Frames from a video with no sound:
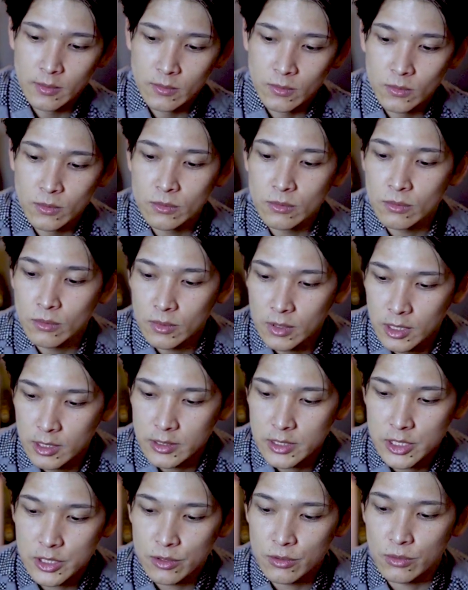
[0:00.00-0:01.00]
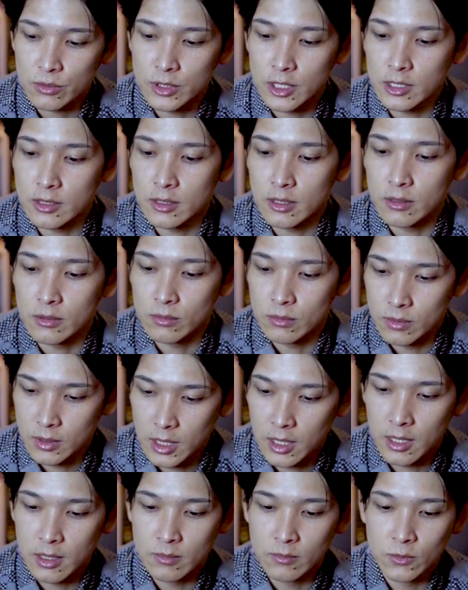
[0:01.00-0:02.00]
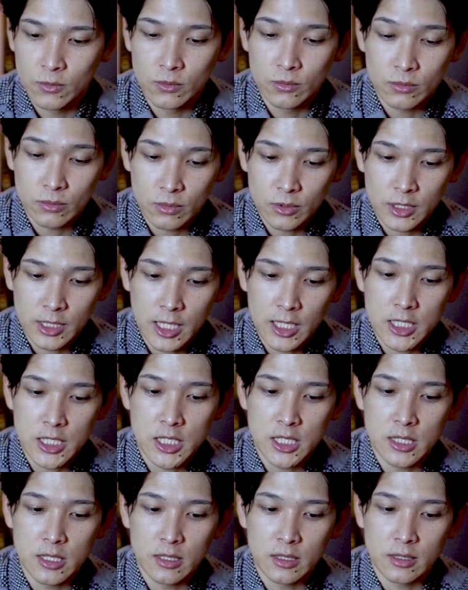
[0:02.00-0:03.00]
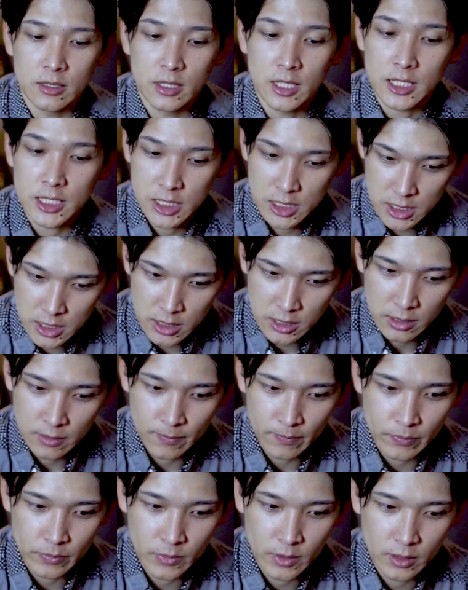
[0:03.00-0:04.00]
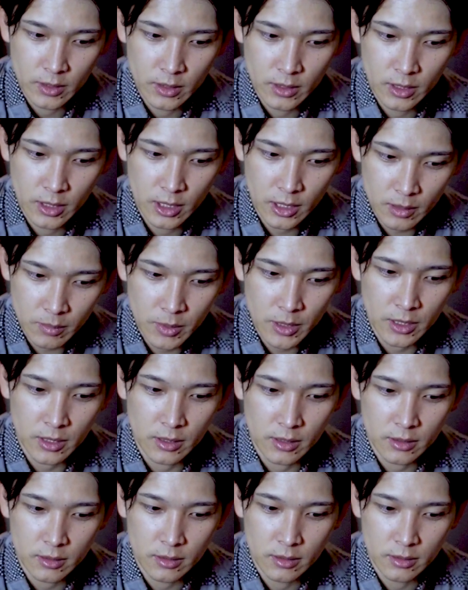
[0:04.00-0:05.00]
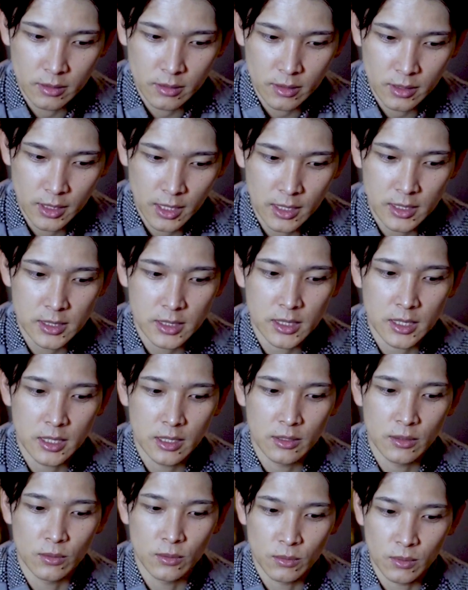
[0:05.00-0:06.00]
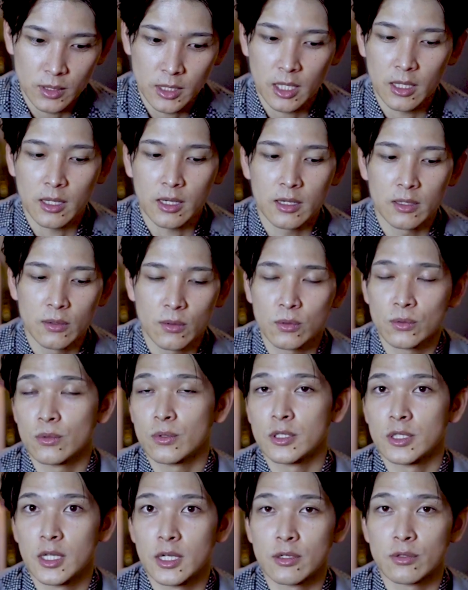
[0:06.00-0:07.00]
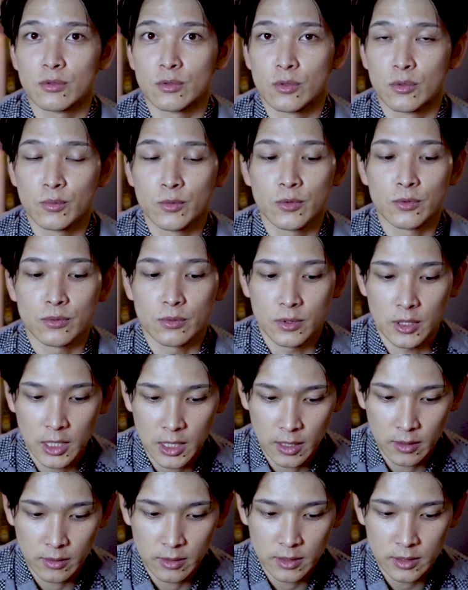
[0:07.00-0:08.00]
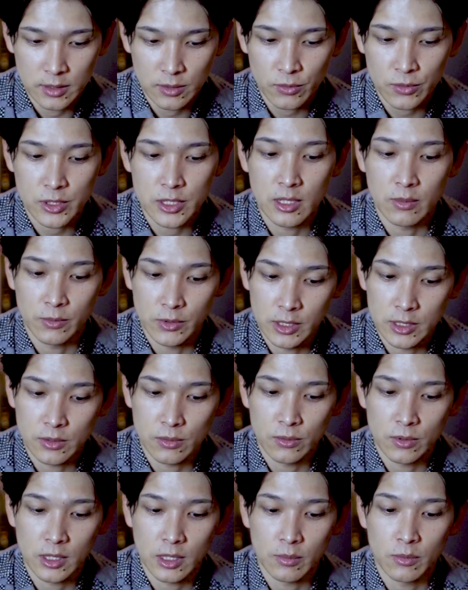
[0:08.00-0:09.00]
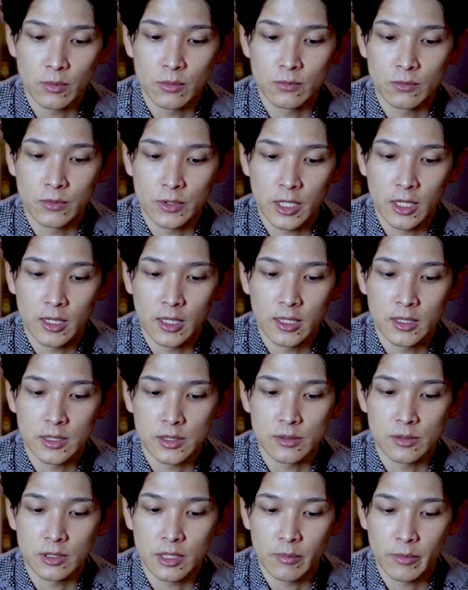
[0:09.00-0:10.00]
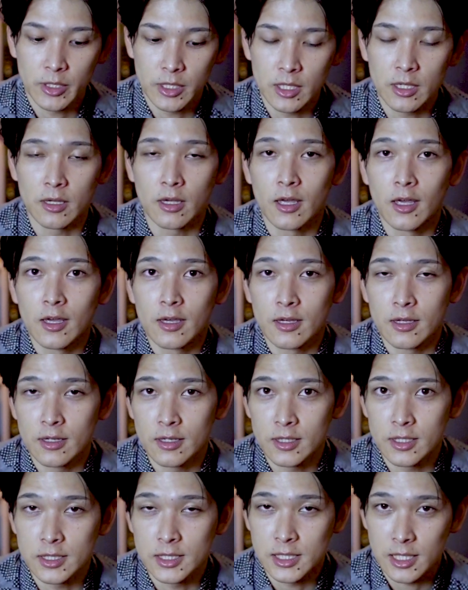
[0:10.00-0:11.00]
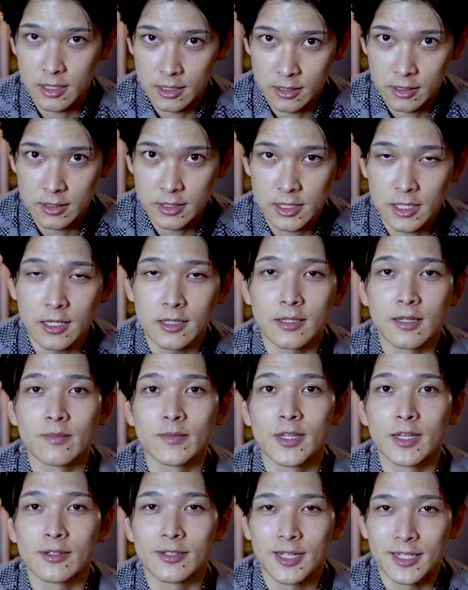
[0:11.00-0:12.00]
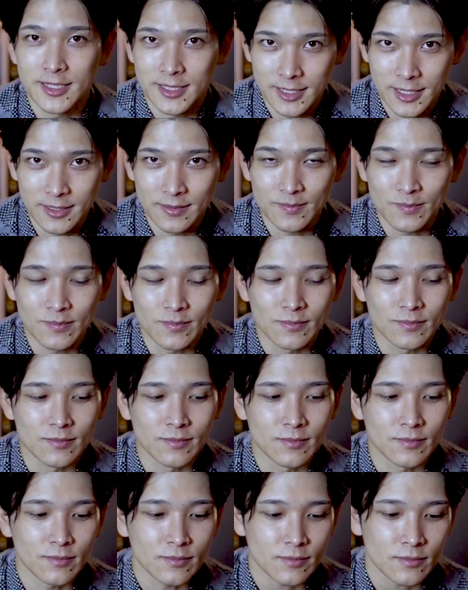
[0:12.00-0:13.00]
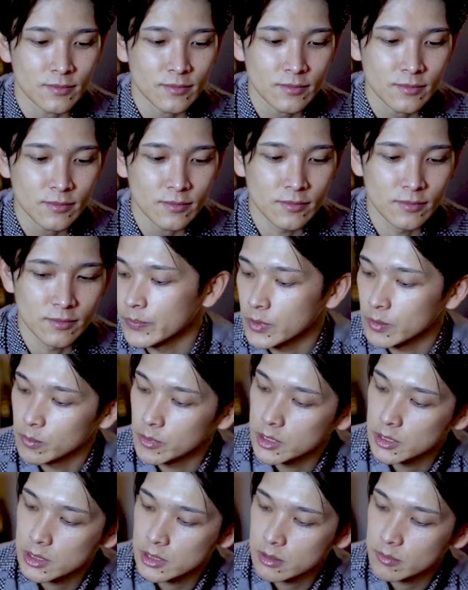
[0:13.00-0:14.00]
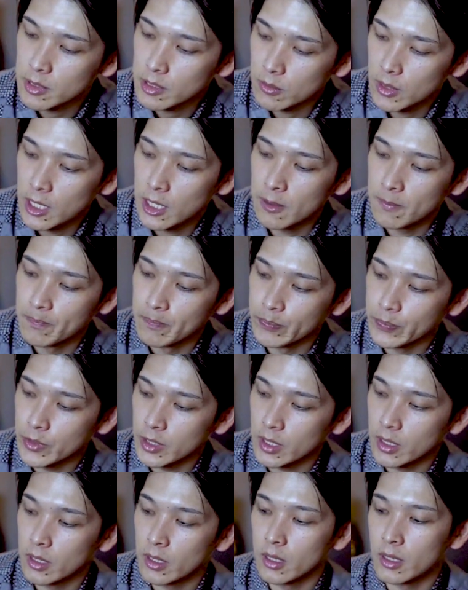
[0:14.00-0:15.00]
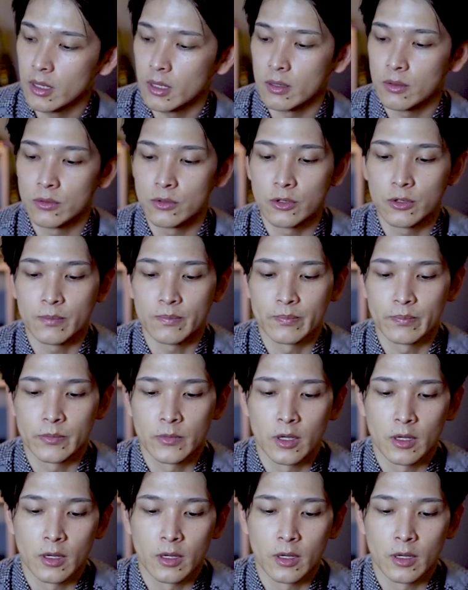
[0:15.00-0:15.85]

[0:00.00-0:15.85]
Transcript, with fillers: もう本当ね視力だったりとかもう本当に大事だし日々眼性疲労とは戦うことになると思うので少しでもねそういった部分を軽減するために、えー、ぜひ使ってみてください3つ目は、えー、この、